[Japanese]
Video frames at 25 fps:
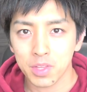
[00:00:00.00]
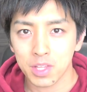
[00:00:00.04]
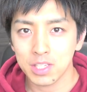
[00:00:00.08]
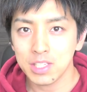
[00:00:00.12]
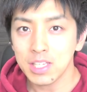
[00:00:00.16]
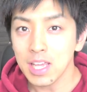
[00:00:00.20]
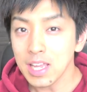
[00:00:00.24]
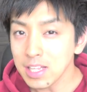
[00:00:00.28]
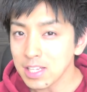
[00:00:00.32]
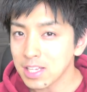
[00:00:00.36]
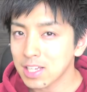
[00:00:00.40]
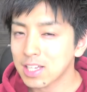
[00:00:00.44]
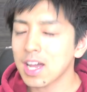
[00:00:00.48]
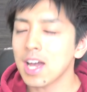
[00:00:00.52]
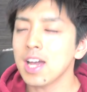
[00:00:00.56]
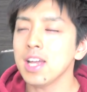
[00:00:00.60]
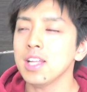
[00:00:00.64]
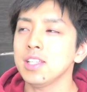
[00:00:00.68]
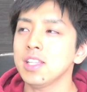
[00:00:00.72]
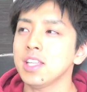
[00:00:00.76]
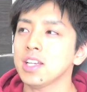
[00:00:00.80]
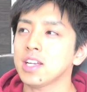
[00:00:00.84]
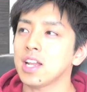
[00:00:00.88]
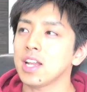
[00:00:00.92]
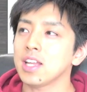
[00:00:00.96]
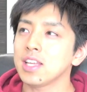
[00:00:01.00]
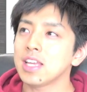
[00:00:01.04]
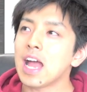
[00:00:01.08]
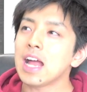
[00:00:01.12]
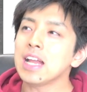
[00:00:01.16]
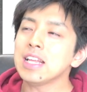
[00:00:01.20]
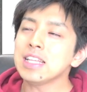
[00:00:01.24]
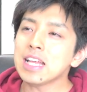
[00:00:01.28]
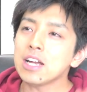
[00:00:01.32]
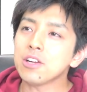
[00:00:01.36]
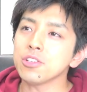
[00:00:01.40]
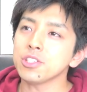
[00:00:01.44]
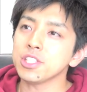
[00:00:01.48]
家に帰ってからや
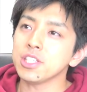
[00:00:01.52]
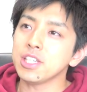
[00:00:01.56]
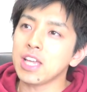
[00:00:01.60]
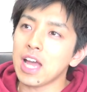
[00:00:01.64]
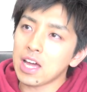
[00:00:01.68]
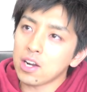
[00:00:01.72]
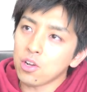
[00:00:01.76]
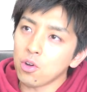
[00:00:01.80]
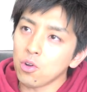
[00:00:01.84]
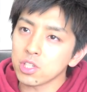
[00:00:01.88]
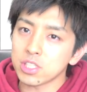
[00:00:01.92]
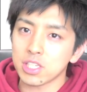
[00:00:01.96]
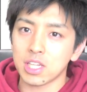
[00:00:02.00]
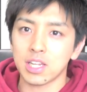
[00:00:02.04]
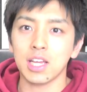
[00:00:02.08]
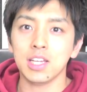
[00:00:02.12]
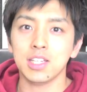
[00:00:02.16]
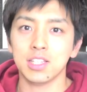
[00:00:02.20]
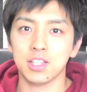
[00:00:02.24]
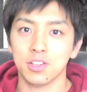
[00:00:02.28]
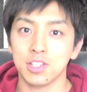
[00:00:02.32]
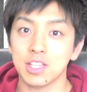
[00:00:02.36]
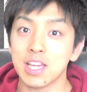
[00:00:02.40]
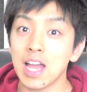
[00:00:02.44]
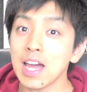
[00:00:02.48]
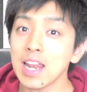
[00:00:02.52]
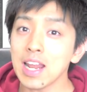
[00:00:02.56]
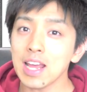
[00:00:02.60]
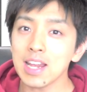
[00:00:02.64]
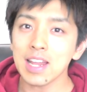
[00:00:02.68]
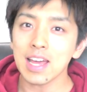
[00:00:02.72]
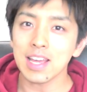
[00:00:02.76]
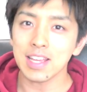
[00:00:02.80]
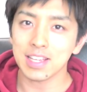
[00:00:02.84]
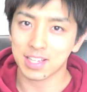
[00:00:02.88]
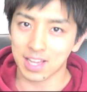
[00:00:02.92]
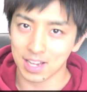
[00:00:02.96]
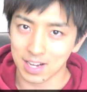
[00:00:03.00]
り直しやろうじゃないんだよ。やら
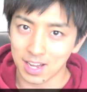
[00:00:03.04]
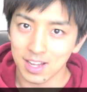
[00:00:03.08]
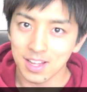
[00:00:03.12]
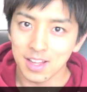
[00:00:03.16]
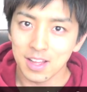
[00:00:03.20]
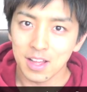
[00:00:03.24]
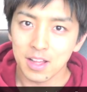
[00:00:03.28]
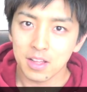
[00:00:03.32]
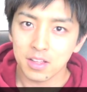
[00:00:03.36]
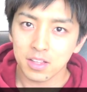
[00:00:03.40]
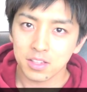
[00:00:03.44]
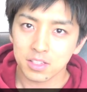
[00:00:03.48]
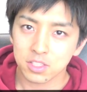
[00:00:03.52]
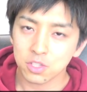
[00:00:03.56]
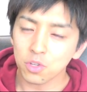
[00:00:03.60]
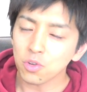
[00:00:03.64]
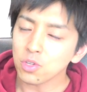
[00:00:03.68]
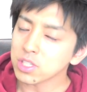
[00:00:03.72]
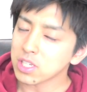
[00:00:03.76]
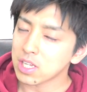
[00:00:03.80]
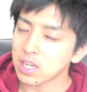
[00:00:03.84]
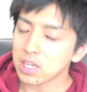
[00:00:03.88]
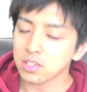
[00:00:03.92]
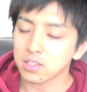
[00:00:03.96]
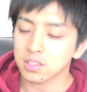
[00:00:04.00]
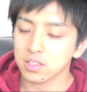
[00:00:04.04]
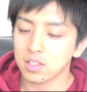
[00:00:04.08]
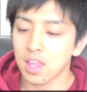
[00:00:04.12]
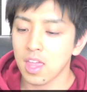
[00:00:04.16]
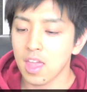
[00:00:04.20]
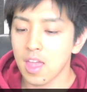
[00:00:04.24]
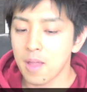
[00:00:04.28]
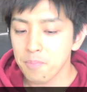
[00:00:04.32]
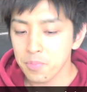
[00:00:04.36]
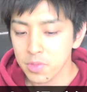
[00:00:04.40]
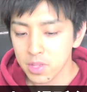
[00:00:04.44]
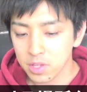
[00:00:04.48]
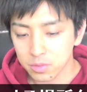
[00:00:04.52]
ないから。そうじゃなく
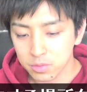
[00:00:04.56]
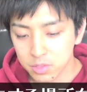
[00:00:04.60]
て、